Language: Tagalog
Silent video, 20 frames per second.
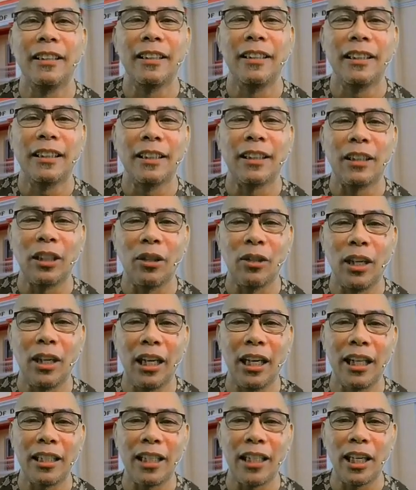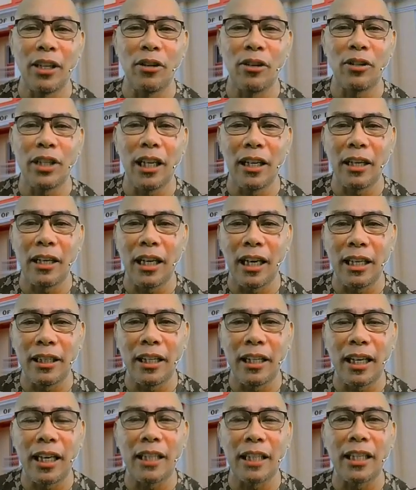So, uh, sa inyo dyan, uh,
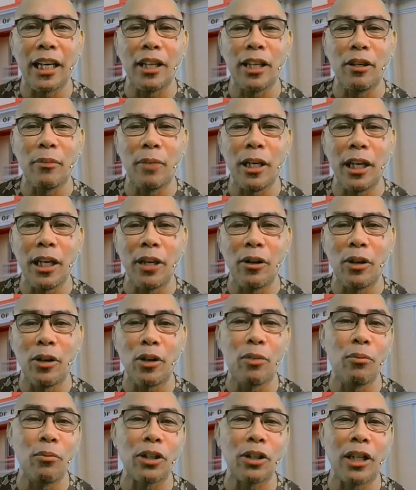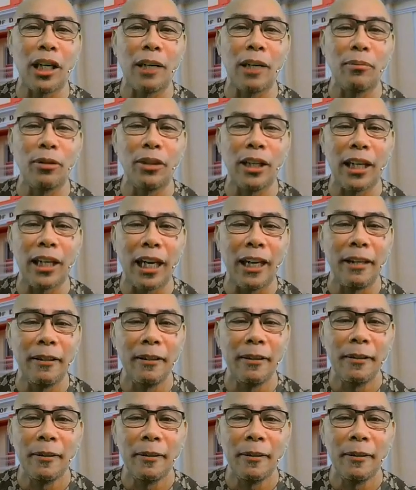Dara, sa inyo Maninoy, kumusta ka mo, Dara?